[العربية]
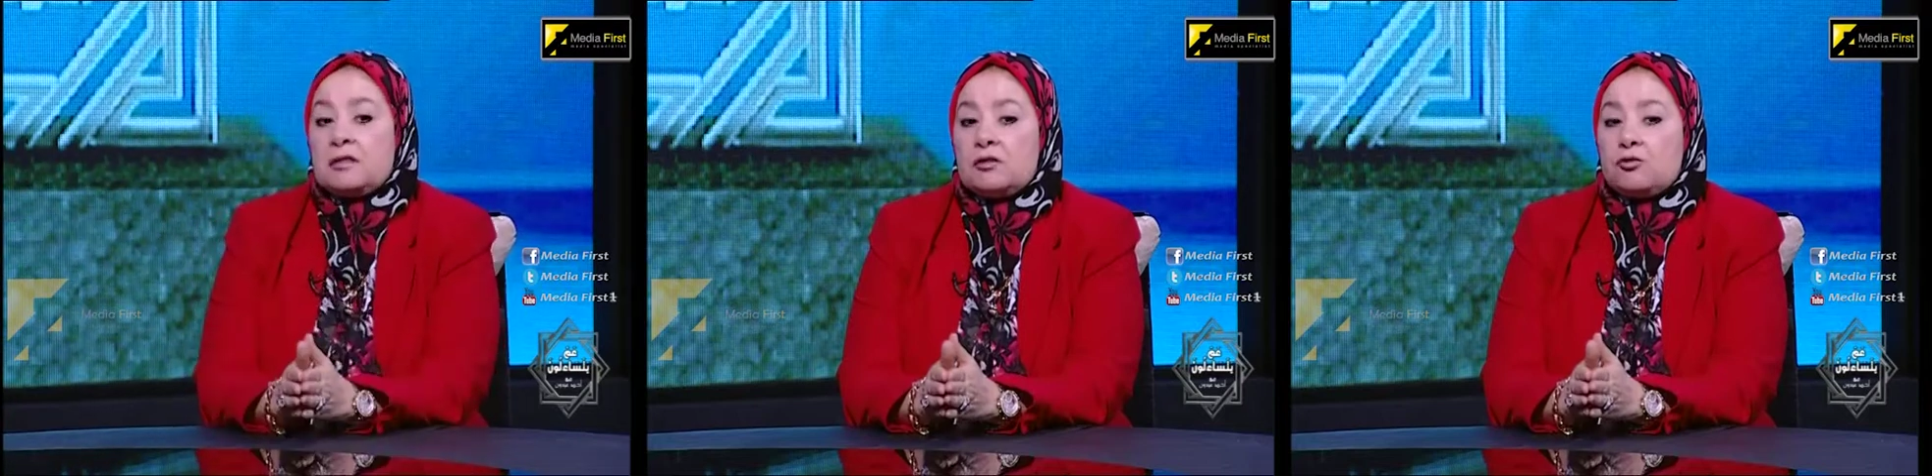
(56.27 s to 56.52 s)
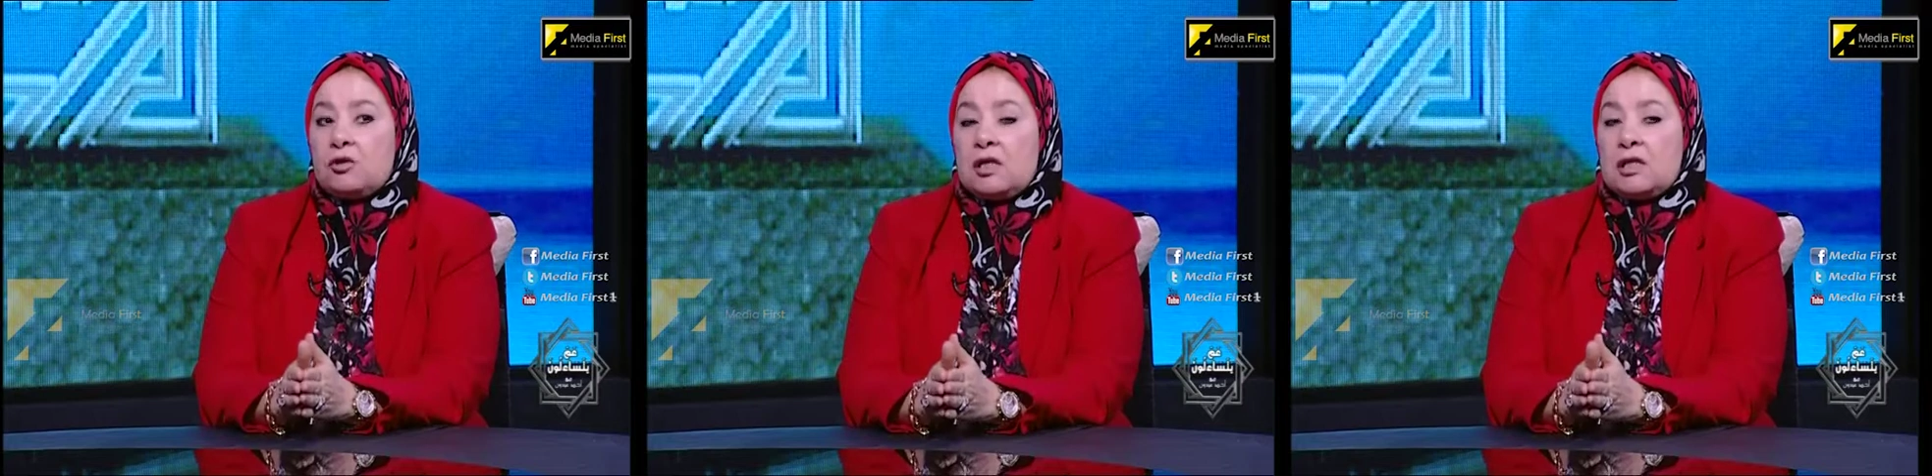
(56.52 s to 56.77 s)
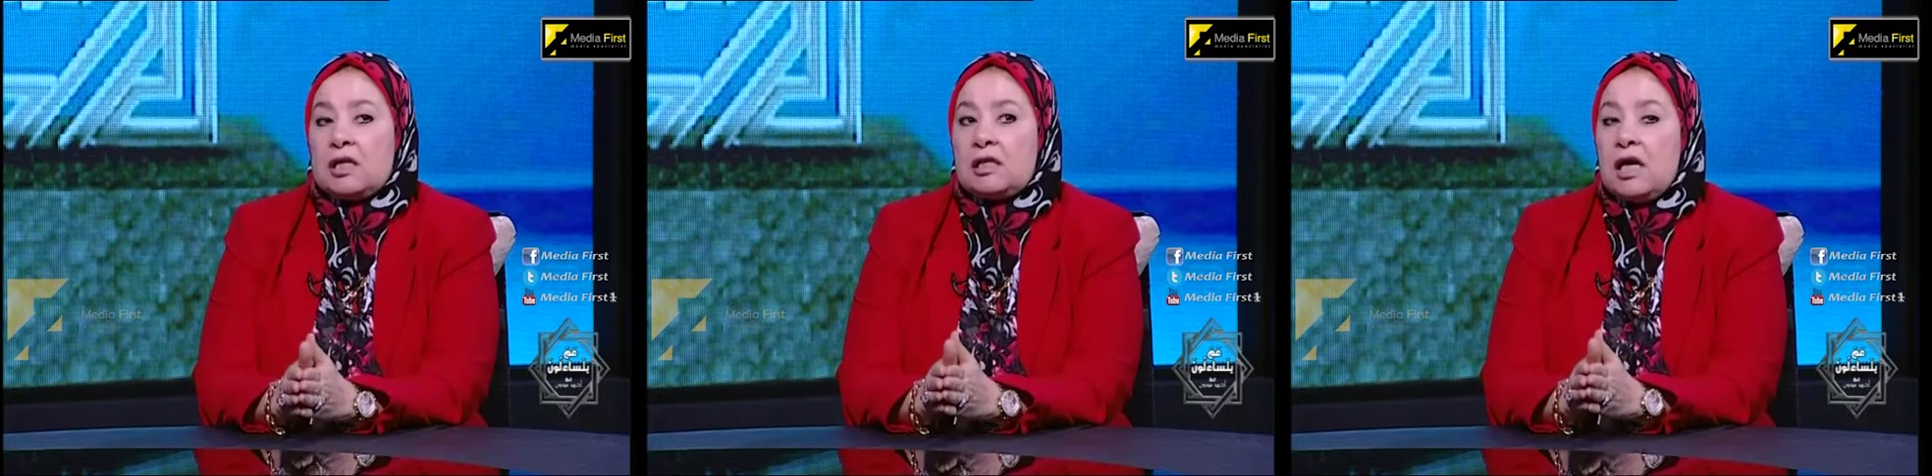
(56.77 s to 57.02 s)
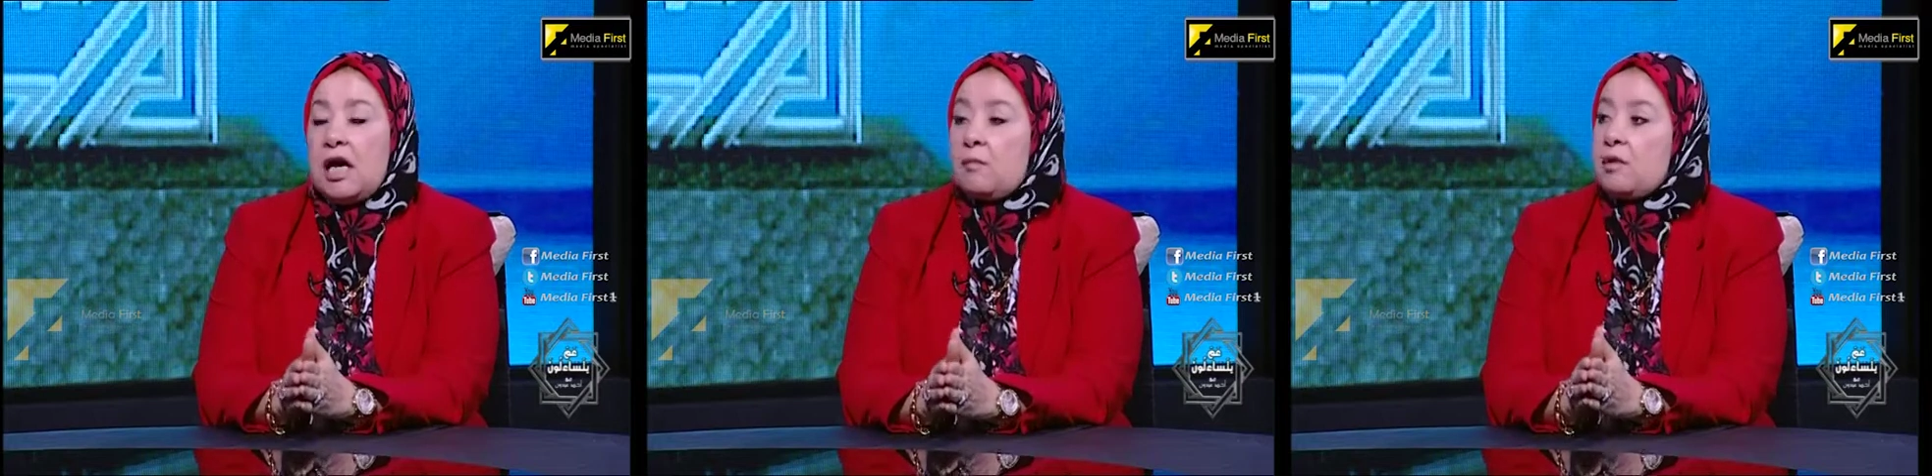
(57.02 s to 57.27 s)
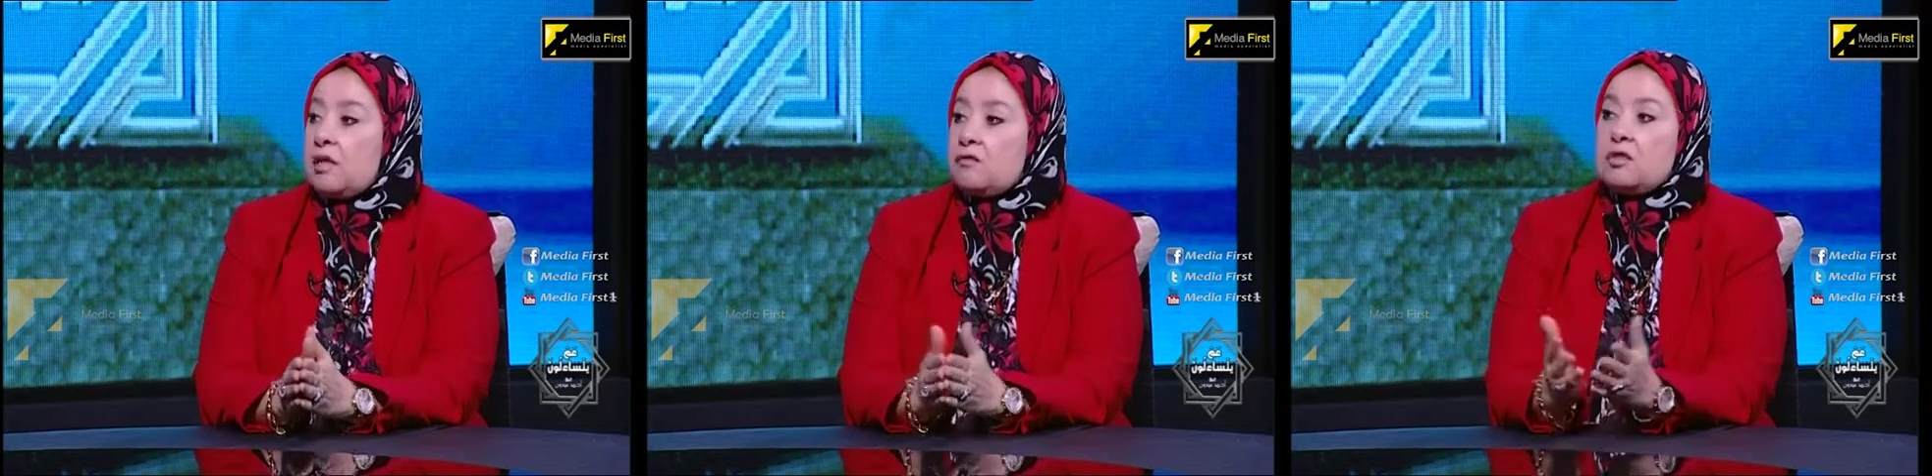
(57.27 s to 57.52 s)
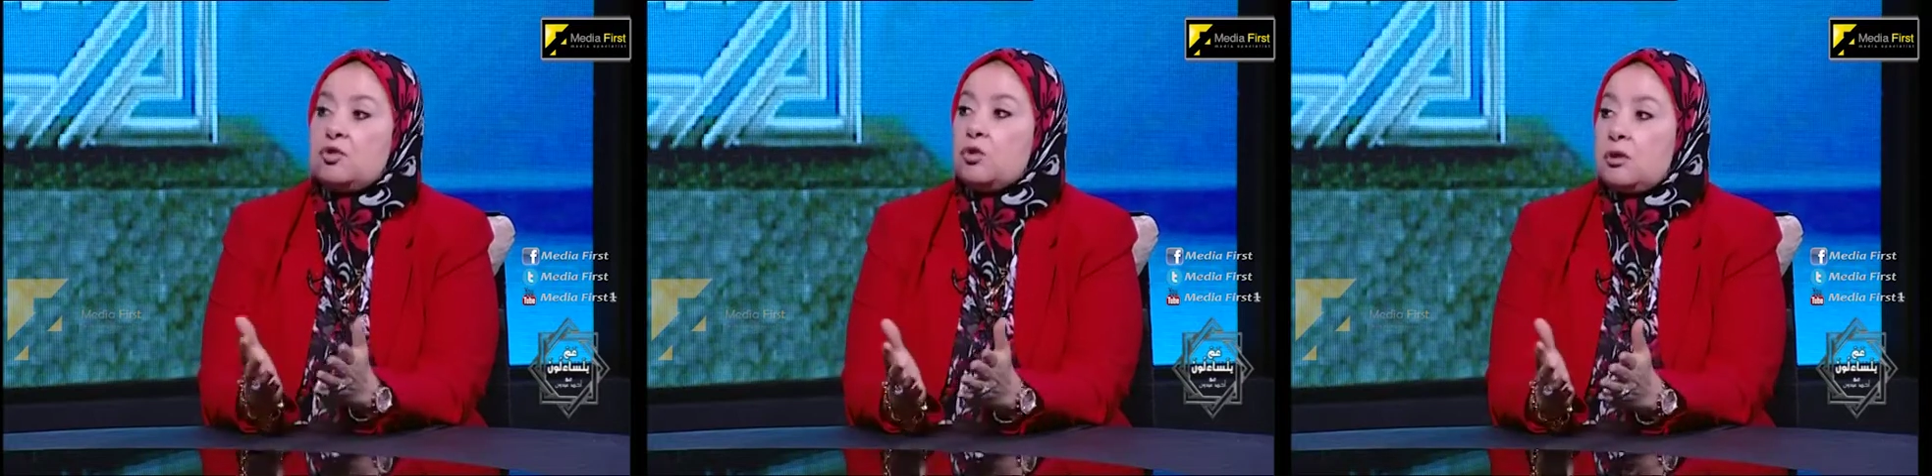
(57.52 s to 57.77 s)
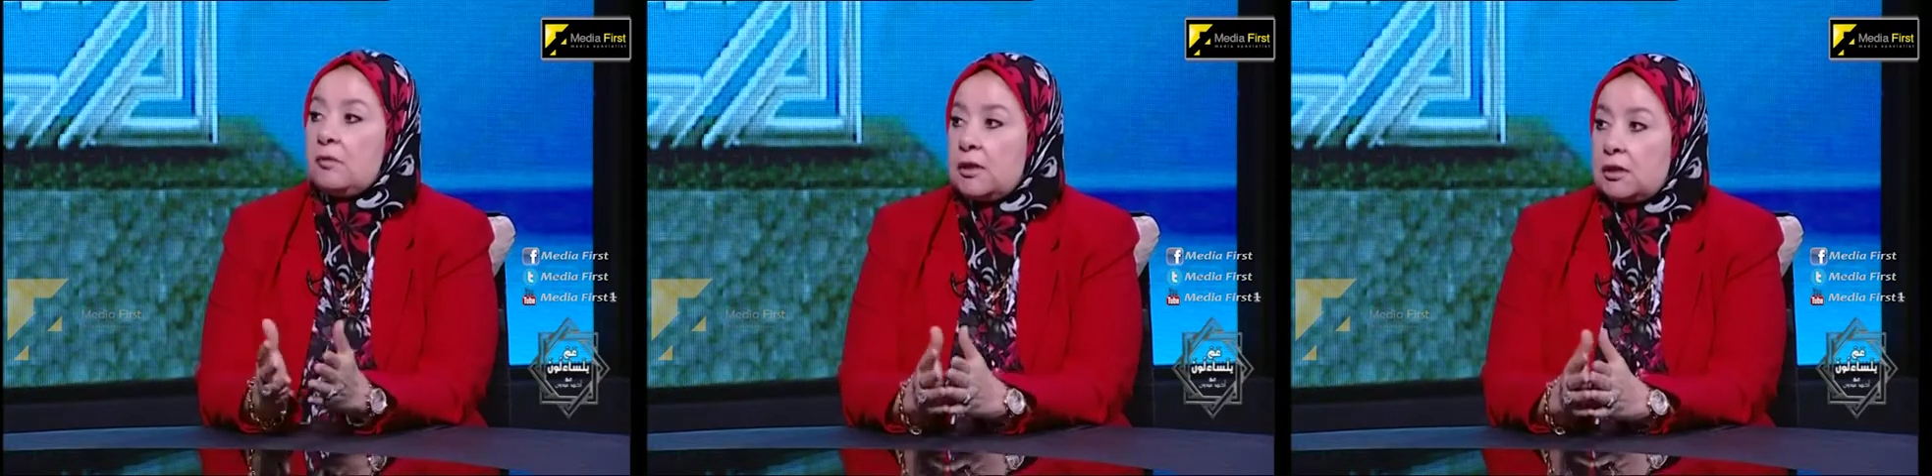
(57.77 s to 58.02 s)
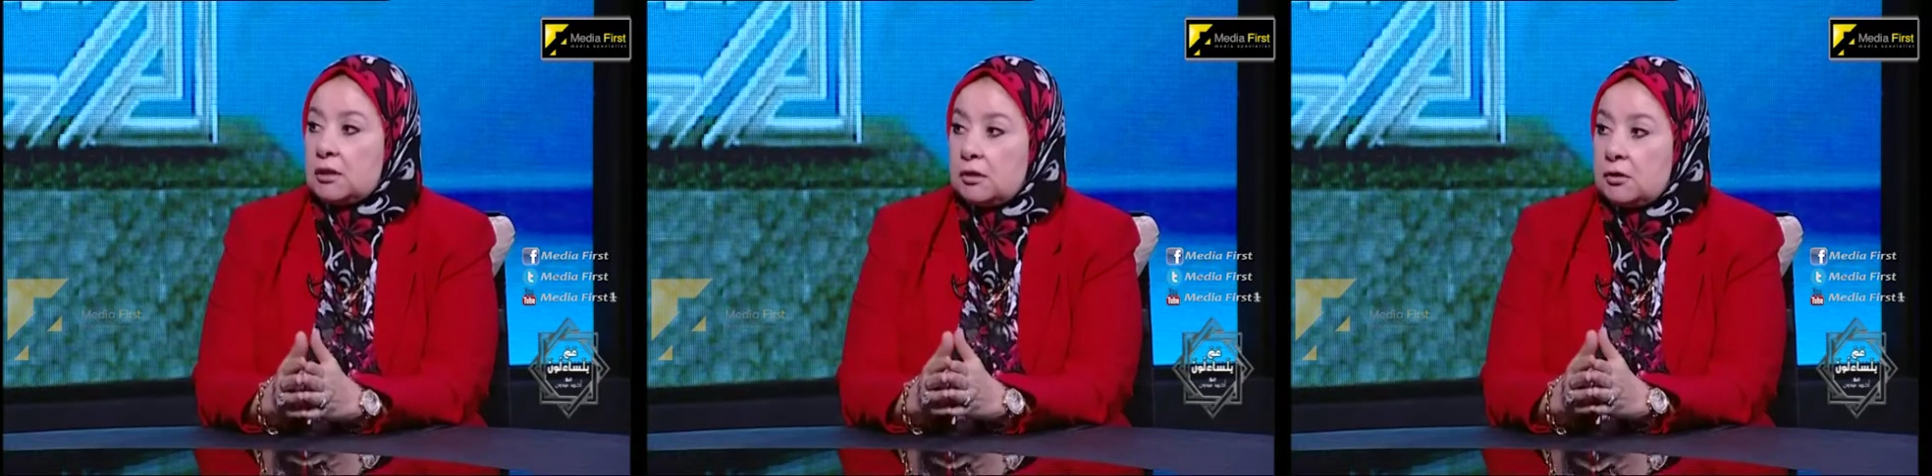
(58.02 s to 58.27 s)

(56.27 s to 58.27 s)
تقول لك انا هعمل نفسي مش واخده بالي